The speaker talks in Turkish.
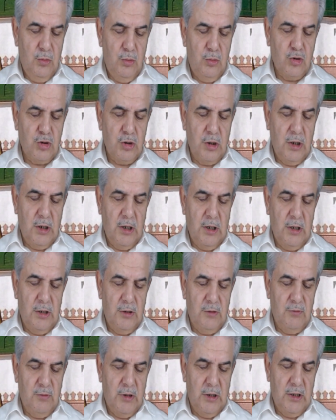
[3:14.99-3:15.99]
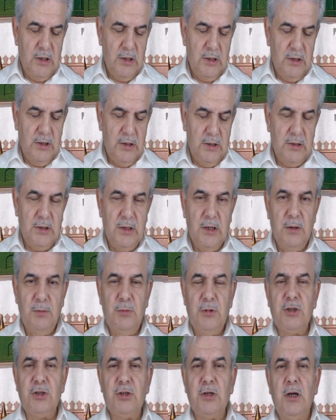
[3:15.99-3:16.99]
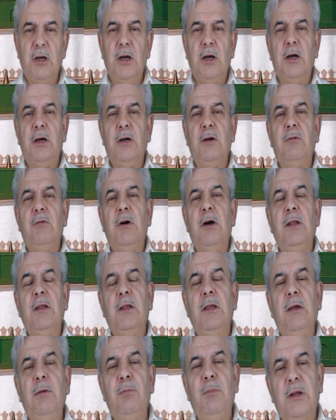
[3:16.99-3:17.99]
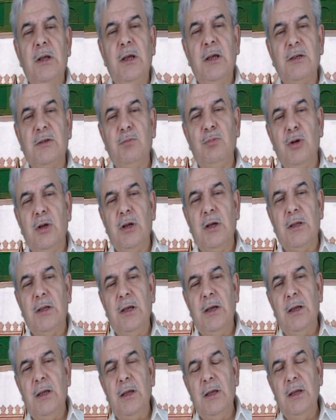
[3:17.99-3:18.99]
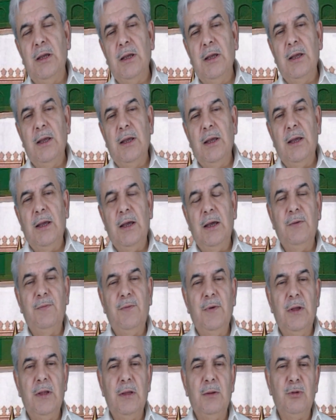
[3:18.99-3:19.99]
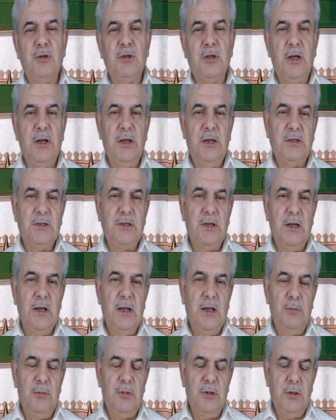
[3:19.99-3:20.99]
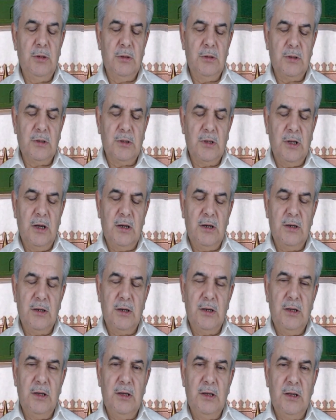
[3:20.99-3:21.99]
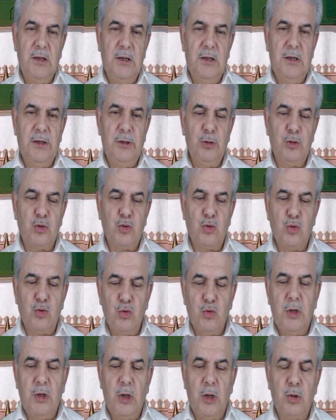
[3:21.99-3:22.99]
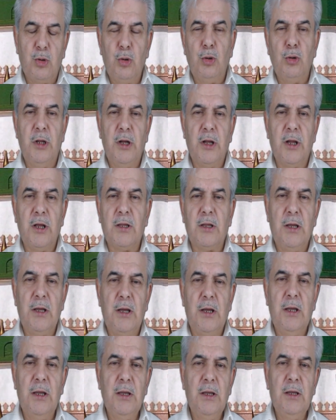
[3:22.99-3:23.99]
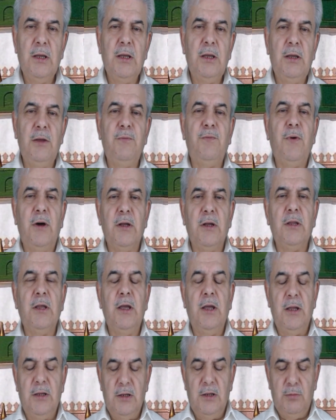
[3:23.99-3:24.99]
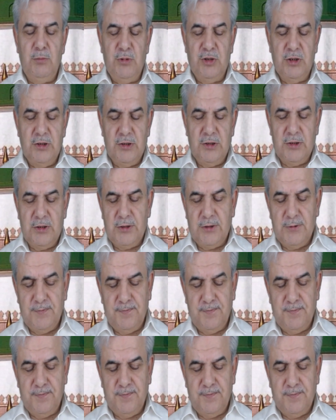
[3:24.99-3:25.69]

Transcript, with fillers: Üç, ahvali demiş. Ahval de biraz burada Efendimiz Aleyhisselam'ın takriri sünneti olarak da ifade edilmiştir.